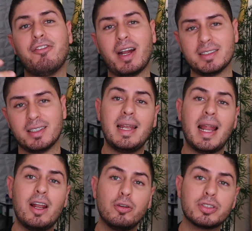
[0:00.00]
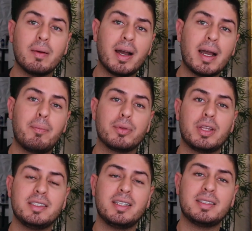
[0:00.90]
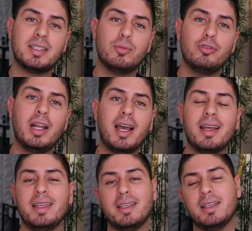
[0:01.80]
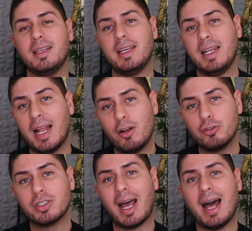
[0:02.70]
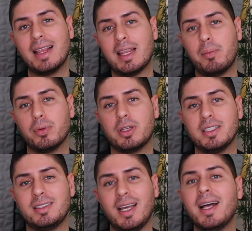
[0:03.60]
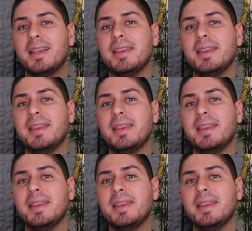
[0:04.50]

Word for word: frase. La luz a baja potencia estimula y la luz a alta potencia